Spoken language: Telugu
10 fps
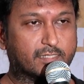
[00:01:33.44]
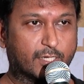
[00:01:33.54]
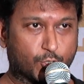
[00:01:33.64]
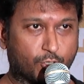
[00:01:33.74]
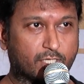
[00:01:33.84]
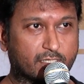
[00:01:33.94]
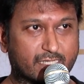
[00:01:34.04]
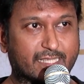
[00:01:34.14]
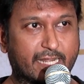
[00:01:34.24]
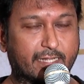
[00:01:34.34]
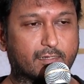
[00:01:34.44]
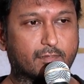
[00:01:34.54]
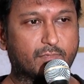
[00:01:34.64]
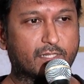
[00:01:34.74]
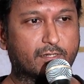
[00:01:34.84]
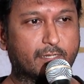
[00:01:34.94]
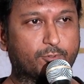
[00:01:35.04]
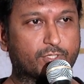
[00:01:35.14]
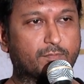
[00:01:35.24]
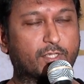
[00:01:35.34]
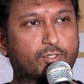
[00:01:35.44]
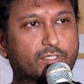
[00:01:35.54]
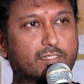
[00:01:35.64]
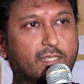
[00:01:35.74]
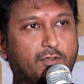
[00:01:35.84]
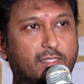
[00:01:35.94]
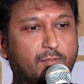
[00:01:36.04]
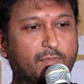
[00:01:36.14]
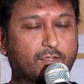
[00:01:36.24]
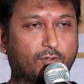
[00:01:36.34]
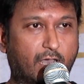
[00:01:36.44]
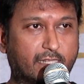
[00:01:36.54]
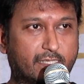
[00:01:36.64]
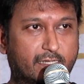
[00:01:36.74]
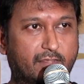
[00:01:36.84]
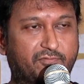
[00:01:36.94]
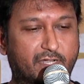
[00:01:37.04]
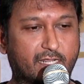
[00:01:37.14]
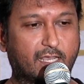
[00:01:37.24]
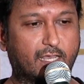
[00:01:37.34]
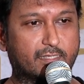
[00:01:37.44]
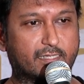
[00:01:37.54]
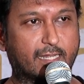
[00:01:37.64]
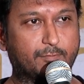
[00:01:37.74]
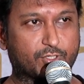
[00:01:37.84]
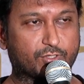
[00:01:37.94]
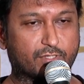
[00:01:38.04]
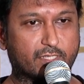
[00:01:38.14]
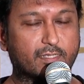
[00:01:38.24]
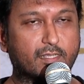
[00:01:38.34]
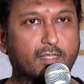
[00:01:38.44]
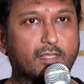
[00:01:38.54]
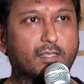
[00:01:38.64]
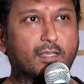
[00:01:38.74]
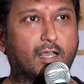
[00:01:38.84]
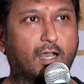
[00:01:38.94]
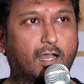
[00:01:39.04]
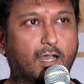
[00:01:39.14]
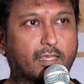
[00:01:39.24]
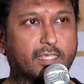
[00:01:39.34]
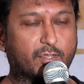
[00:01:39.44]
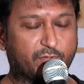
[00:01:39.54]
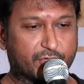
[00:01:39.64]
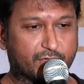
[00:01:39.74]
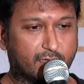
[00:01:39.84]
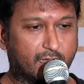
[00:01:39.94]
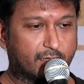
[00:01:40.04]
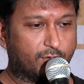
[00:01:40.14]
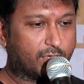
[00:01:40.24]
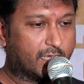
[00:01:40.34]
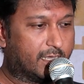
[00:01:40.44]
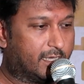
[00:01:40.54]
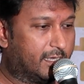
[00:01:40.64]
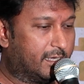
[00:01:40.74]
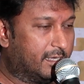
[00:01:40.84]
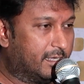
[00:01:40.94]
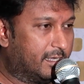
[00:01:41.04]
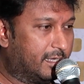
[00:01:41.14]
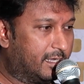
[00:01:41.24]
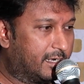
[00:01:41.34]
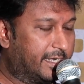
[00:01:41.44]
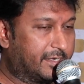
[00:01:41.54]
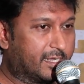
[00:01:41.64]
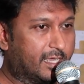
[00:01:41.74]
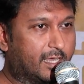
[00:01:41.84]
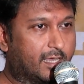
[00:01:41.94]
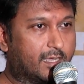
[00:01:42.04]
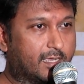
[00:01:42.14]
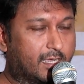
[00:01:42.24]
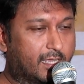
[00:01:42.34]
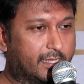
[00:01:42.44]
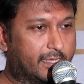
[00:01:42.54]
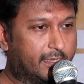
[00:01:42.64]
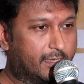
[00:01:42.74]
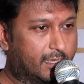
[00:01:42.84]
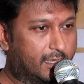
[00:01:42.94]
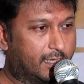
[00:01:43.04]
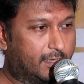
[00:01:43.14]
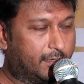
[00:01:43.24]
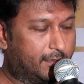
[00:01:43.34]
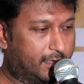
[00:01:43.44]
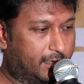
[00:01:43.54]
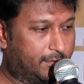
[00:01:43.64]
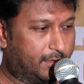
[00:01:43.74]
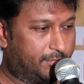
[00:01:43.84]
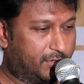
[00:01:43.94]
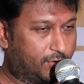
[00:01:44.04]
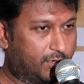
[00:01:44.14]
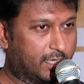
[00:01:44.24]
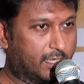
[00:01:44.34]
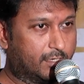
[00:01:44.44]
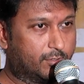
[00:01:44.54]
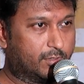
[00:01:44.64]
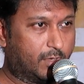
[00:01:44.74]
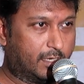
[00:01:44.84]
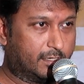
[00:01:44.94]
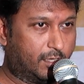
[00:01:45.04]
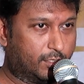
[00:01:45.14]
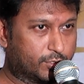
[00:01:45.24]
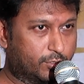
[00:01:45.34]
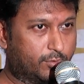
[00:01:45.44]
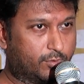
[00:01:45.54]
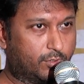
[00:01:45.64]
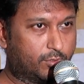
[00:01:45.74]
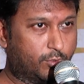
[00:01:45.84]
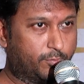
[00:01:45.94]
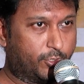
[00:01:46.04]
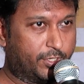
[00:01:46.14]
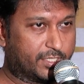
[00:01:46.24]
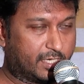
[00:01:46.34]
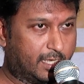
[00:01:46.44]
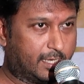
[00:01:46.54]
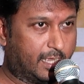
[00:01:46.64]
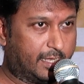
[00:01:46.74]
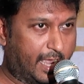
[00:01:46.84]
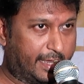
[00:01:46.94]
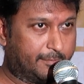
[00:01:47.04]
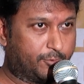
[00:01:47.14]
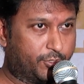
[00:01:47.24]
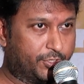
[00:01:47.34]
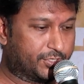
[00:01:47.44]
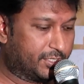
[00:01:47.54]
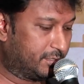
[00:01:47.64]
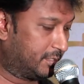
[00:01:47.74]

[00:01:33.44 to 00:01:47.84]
దట్ షోస్ ఆన్ ద స్క్రీన్ మీరు రేపు సినిమా చూసిన తర్వాత మీకు అది డెఫినెట్గా అది కనిపిస్తుంది ఈక్వేషన్ అంటే ఒక రైటర్గా కానీ కోనా గారు అండ్ ఆల్సో కో ప్రొడ్యూసర్గా కానీ ఆయన ప్రొడ్యూసర్